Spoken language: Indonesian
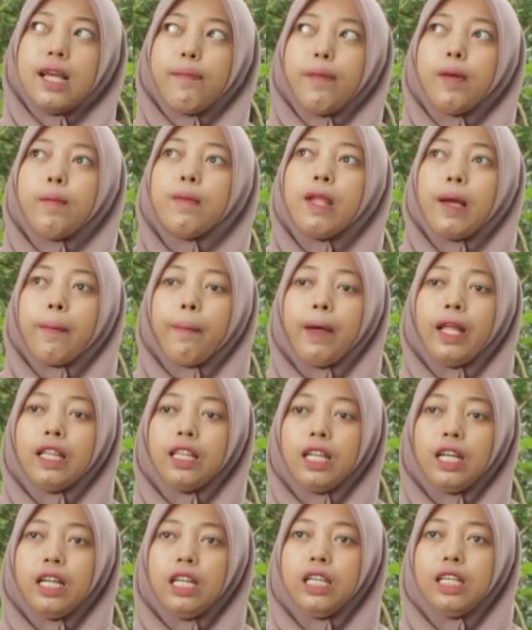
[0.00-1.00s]
senapan Black
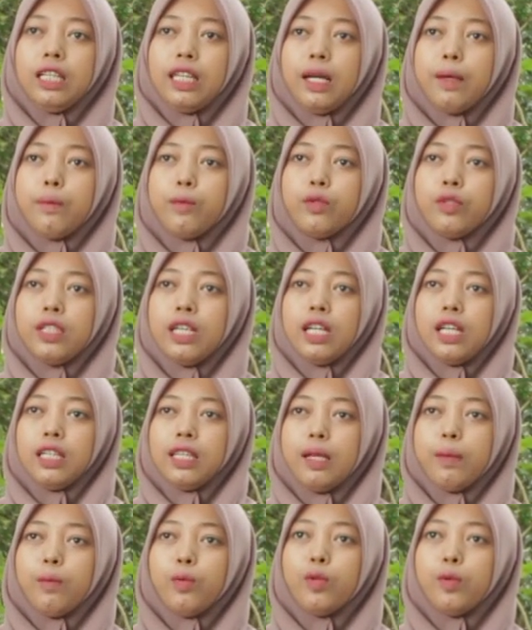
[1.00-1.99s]
Panther ini tabungnya
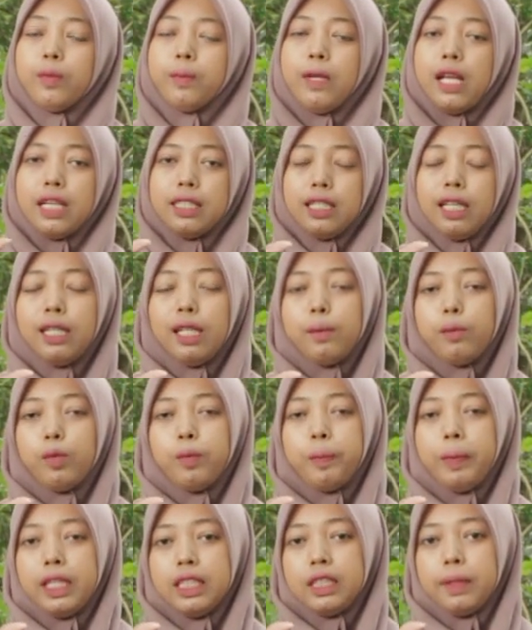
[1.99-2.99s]
tabung biasa,
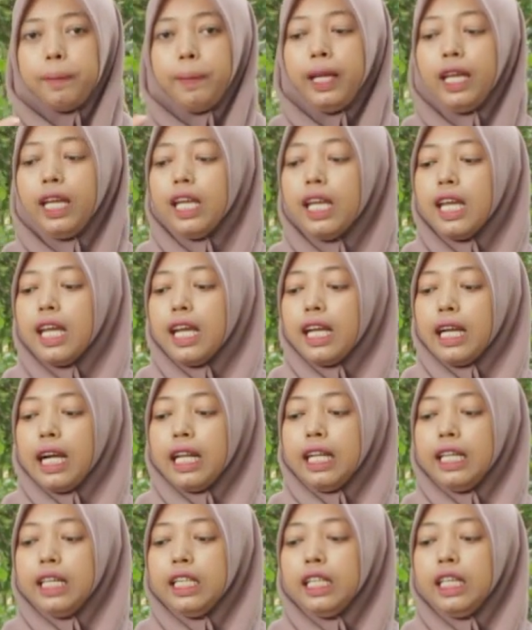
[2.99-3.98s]
tabung PGP.
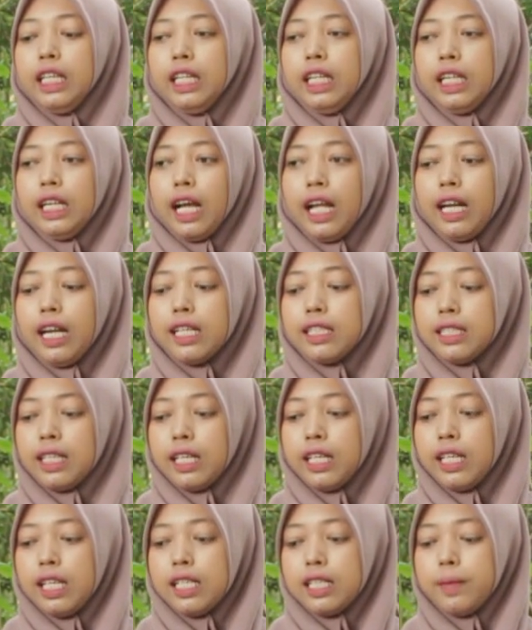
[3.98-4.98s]
Kali ini ini karena
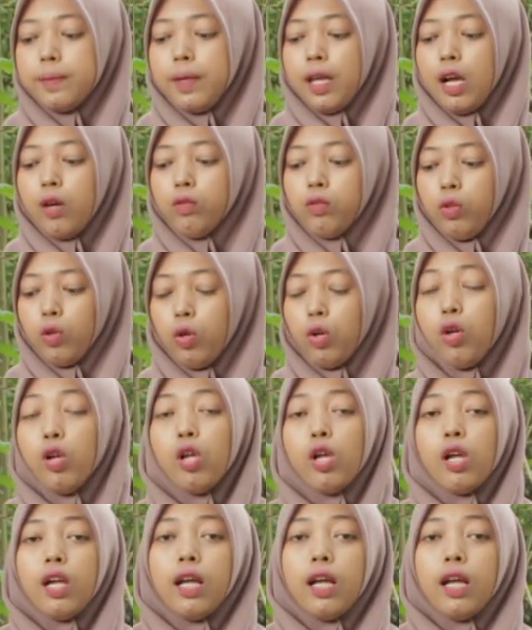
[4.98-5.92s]
serinya semi auto,